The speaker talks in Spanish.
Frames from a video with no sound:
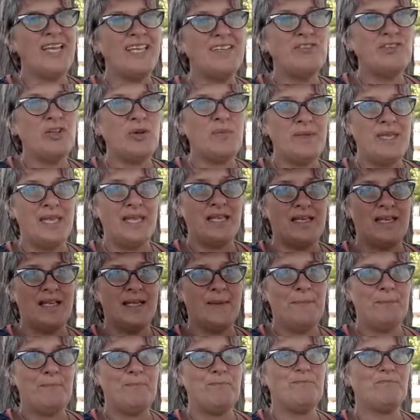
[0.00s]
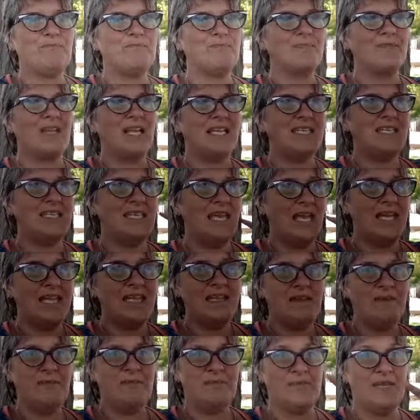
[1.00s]
Esto viene, y
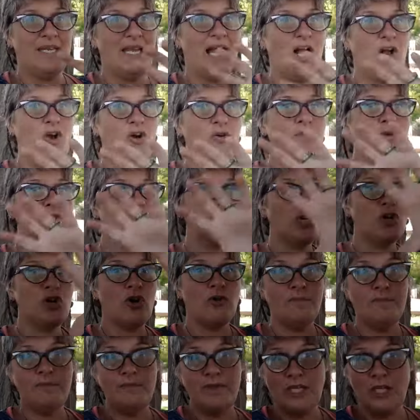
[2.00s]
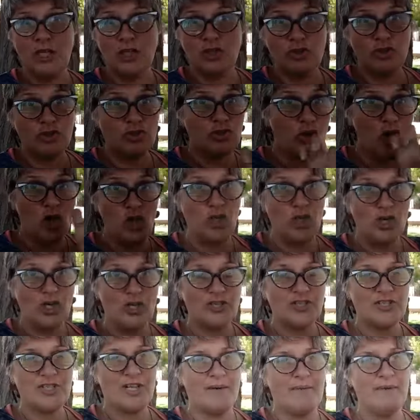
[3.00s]
ahí mirá cómo yo combino todos
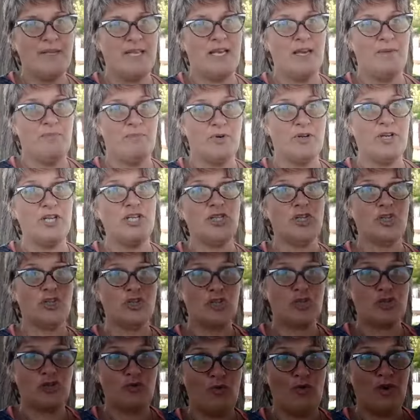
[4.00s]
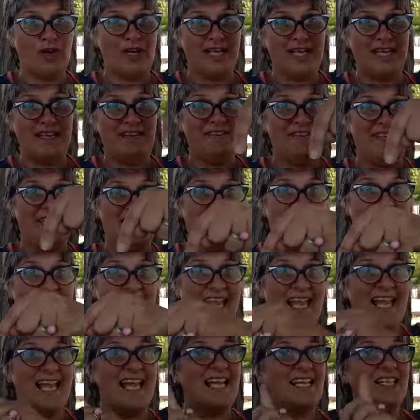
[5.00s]
los saberes. Por eso
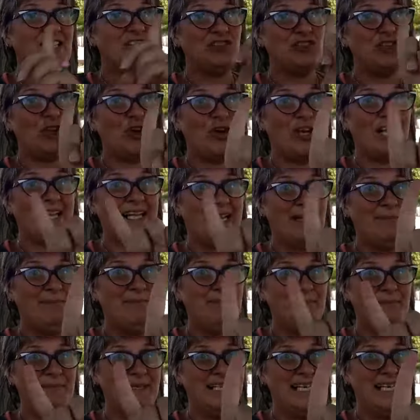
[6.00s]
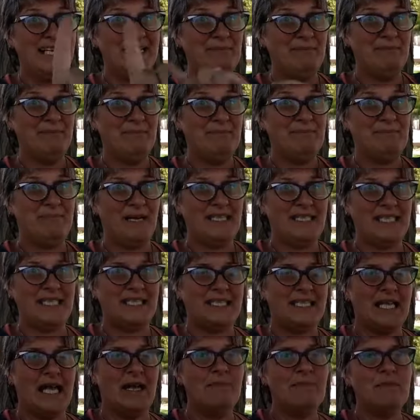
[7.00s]
suscríbete, tocame la
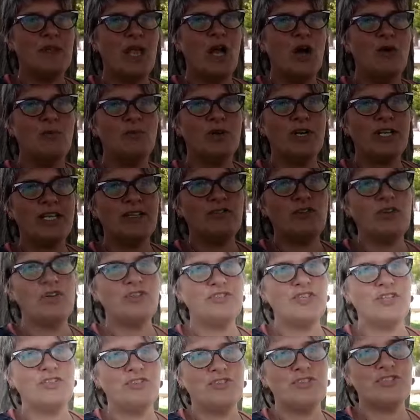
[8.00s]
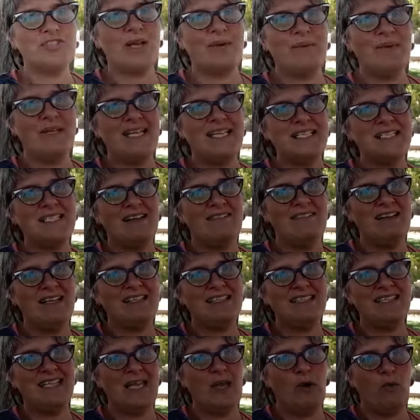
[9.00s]
campanita, porque todos estos saberes
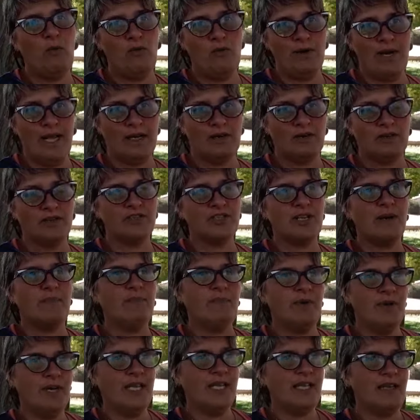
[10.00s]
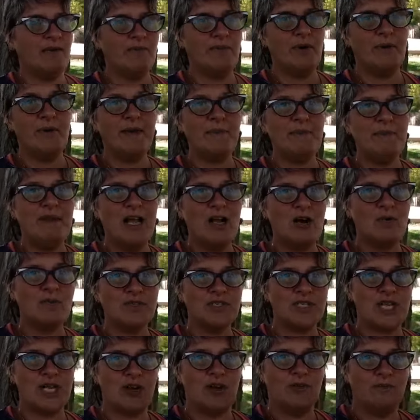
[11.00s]
hablan de una cosa. Por ejemplo, ¿ves? Mirá cómo
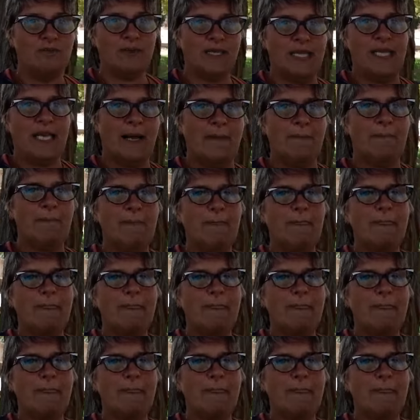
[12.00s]
se combina.